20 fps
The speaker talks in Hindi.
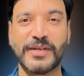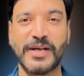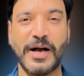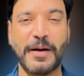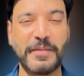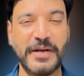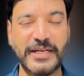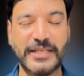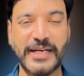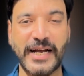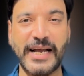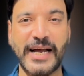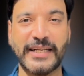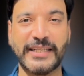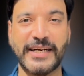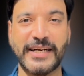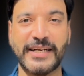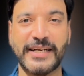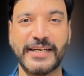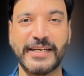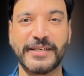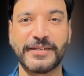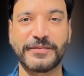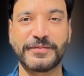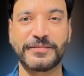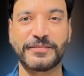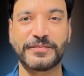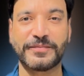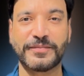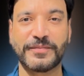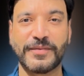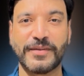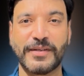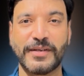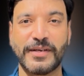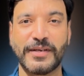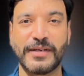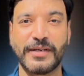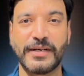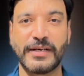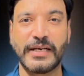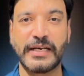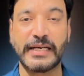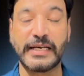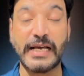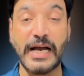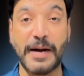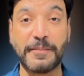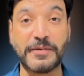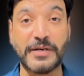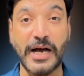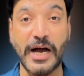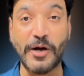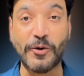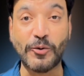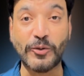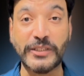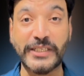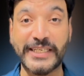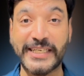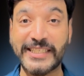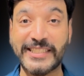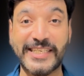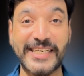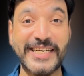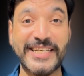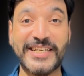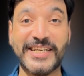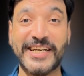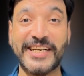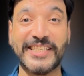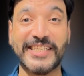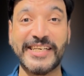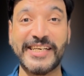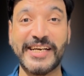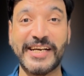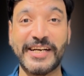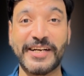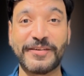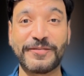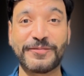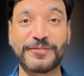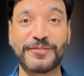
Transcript: हमेशा याद रखें कि आप ठाकुर जी की श्रेष्ठ कृति हैं